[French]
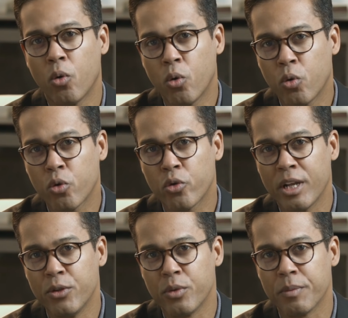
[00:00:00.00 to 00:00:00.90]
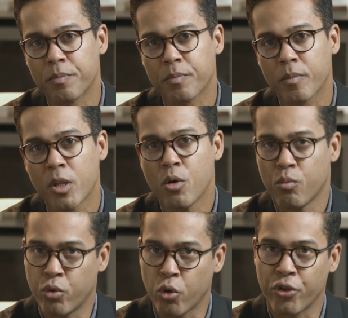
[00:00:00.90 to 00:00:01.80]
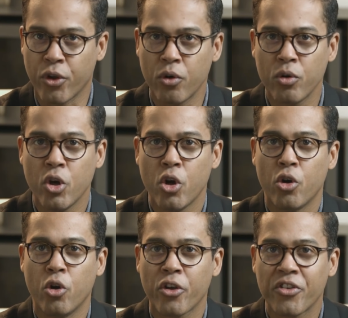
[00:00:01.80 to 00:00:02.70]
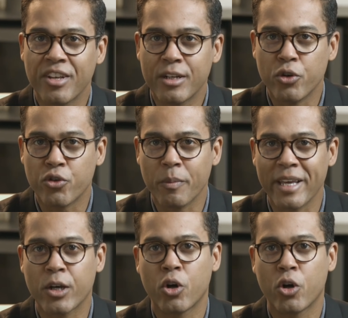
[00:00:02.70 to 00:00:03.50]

au cours de la nuit. Pour autant, leur cycle de sommeil